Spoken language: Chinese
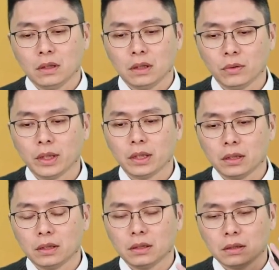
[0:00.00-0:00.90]
因
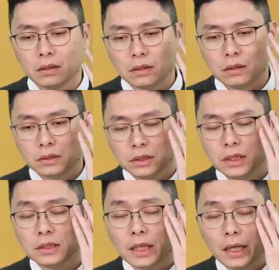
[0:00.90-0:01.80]
为呃，今
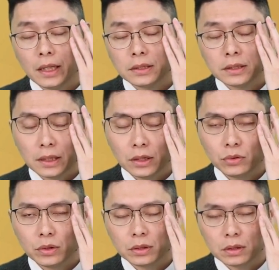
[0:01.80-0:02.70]
天才三
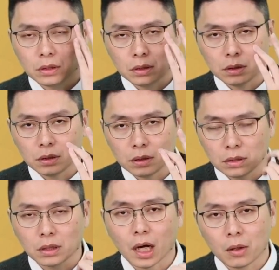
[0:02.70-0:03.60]
月的
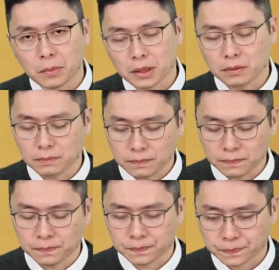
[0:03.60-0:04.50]
二号
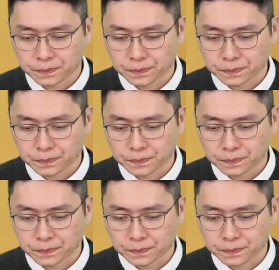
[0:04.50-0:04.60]
嘛，